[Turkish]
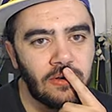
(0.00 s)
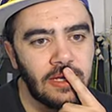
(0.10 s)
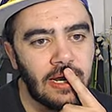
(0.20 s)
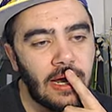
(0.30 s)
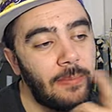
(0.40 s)
oldu
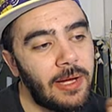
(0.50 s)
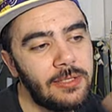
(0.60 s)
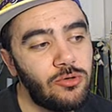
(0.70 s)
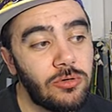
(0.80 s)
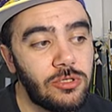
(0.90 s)
ya ama
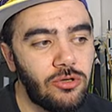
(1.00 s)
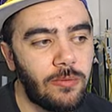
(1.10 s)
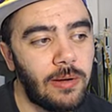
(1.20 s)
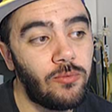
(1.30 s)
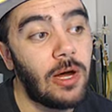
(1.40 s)
çok
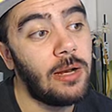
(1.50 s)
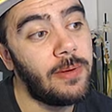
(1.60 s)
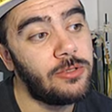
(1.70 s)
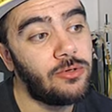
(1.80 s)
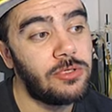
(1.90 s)
istiyorum abi. Bu
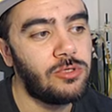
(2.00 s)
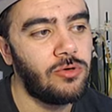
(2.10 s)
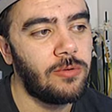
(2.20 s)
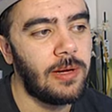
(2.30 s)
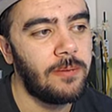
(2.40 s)
albayı çok
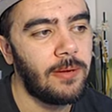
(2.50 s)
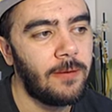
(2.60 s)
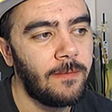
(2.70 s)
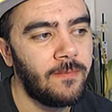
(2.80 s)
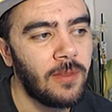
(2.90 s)
istiyorum abi.
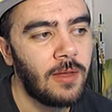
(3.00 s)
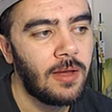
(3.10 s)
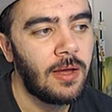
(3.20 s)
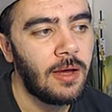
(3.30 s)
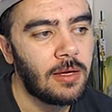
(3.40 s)

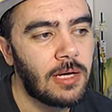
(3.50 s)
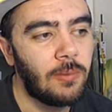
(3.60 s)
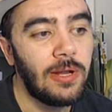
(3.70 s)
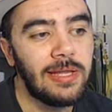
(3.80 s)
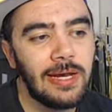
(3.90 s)

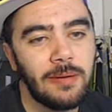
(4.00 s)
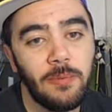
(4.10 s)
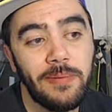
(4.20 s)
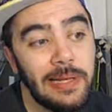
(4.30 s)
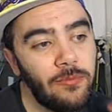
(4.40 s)
Kabul ederler
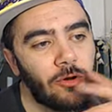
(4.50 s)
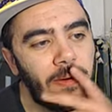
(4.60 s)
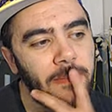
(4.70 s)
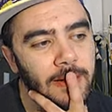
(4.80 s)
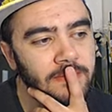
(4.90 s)
mi bilmiyorum
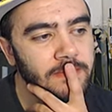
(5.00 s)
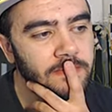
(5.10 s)
ama.